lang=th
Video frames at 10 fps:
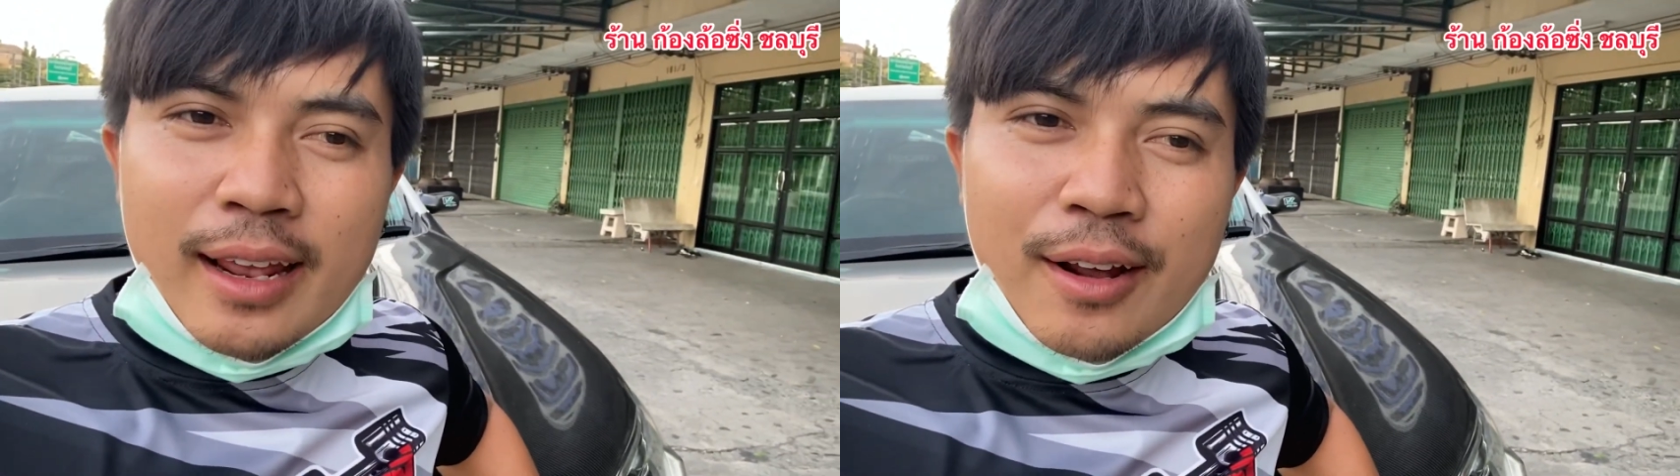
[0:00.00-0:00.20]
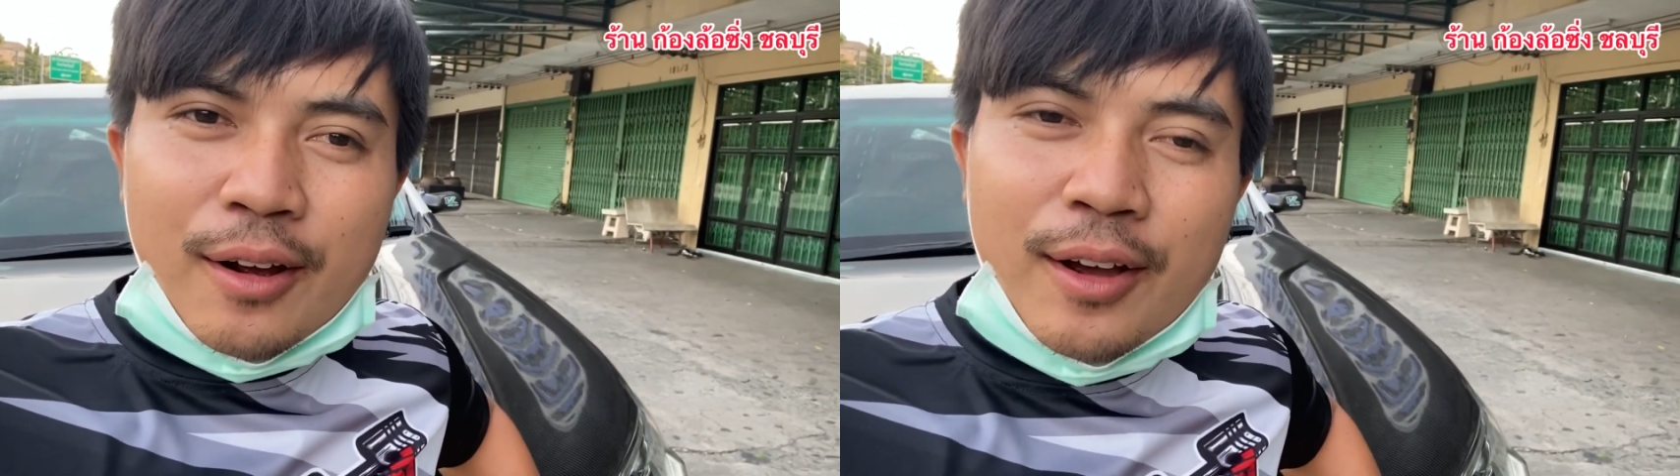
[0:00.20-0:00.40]

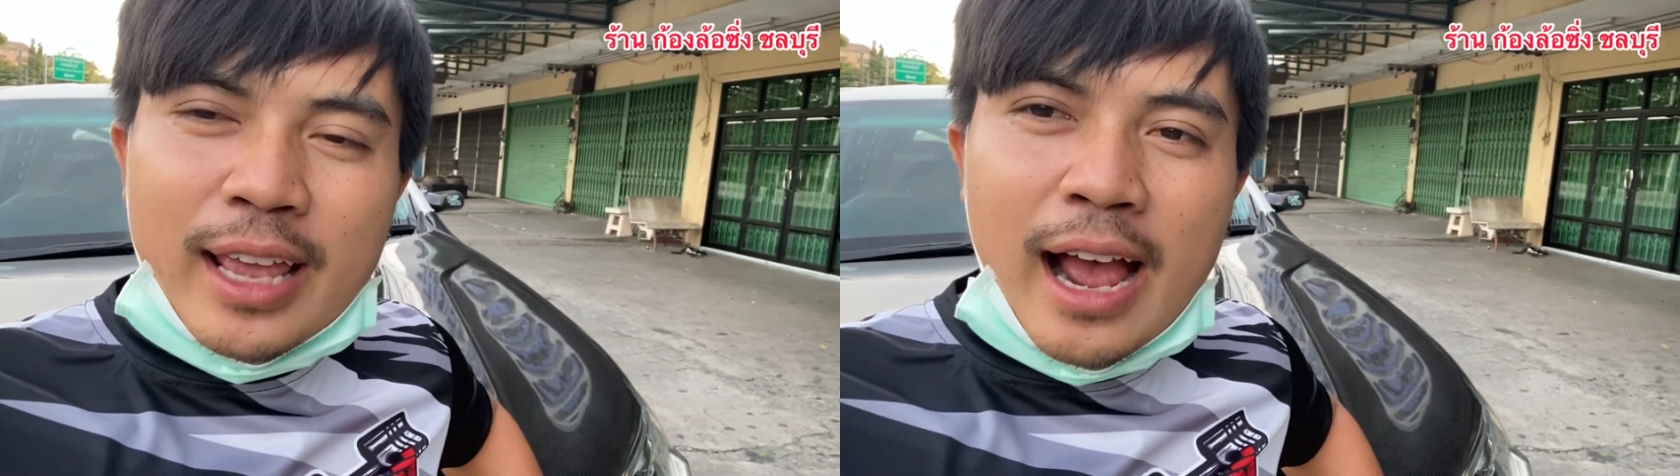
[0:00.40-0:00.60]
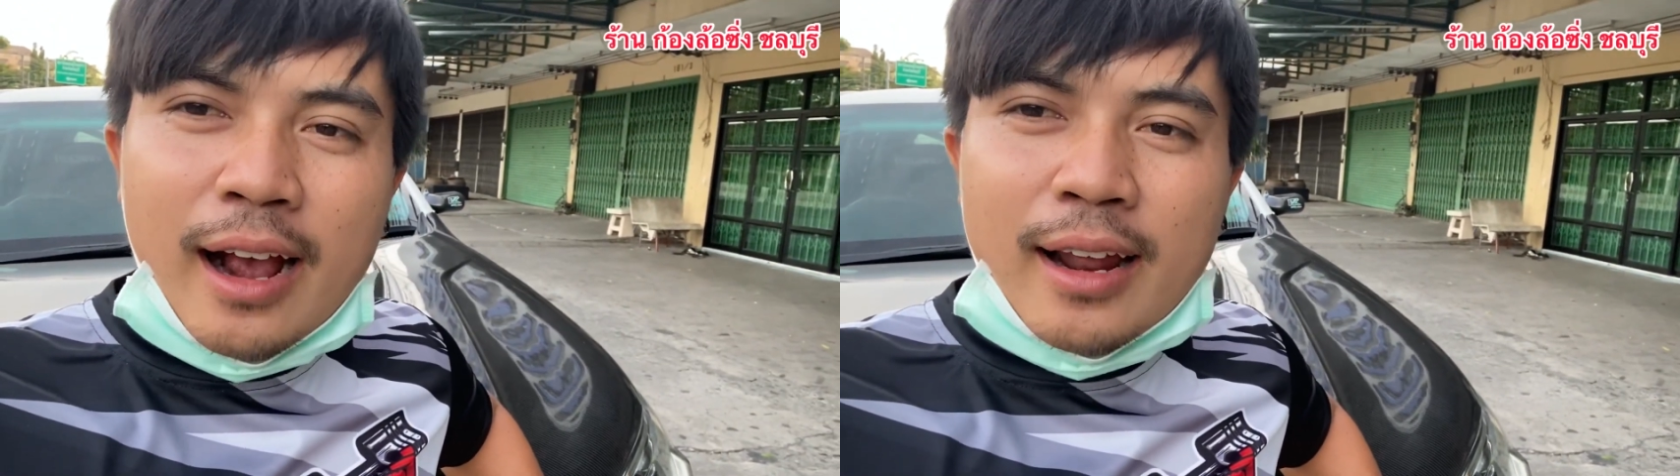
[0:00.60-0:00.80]
แล้วก็
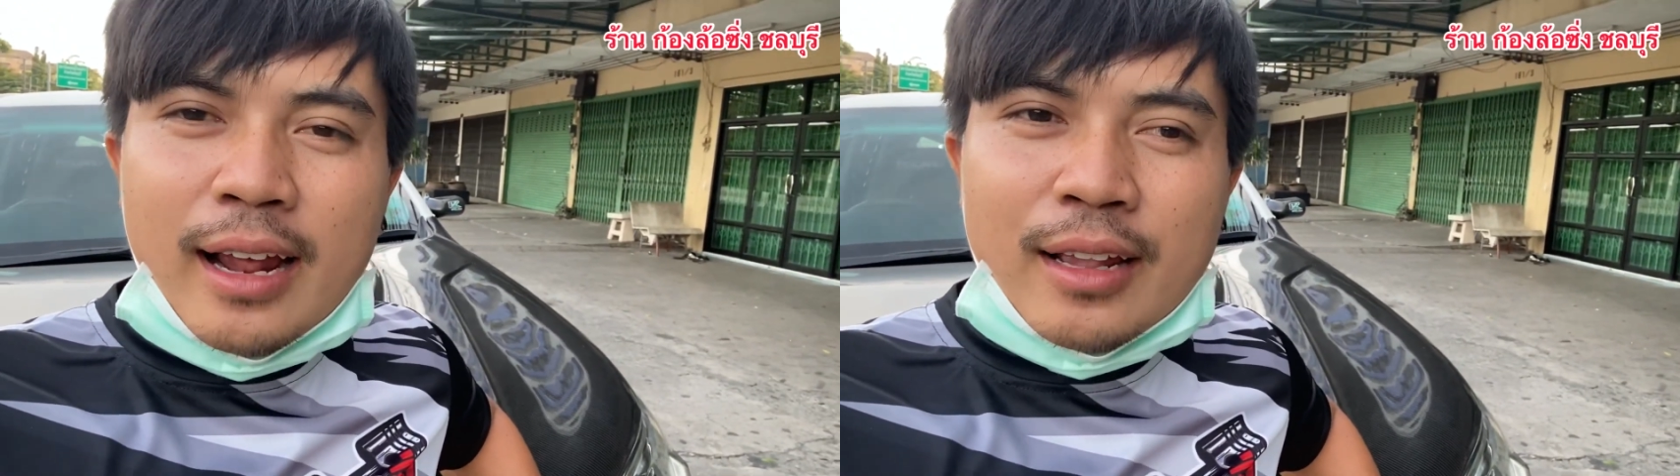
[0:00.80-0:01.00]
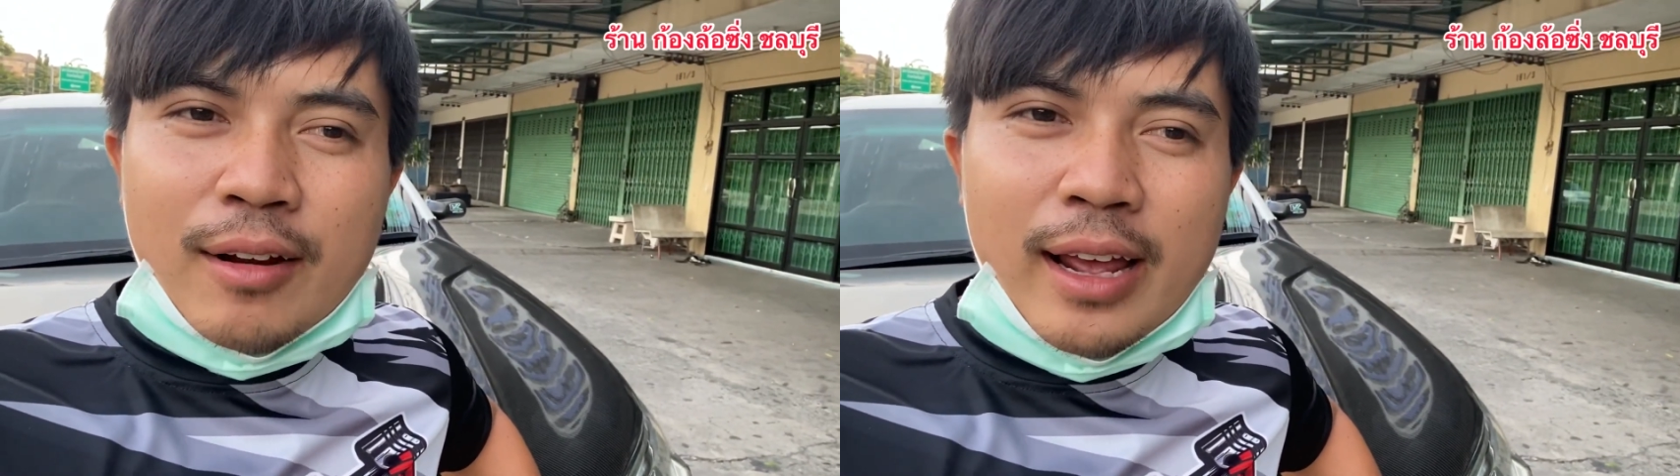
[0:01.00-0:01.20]
ยางขนา
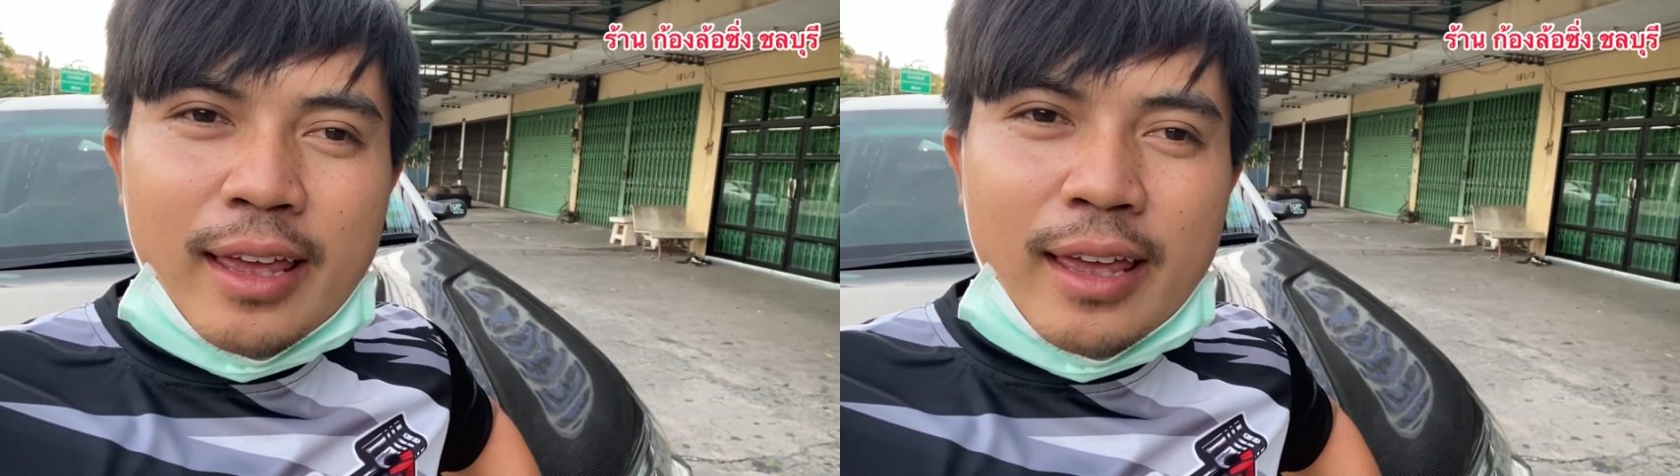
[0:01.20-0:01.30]
ดเท่าไหร่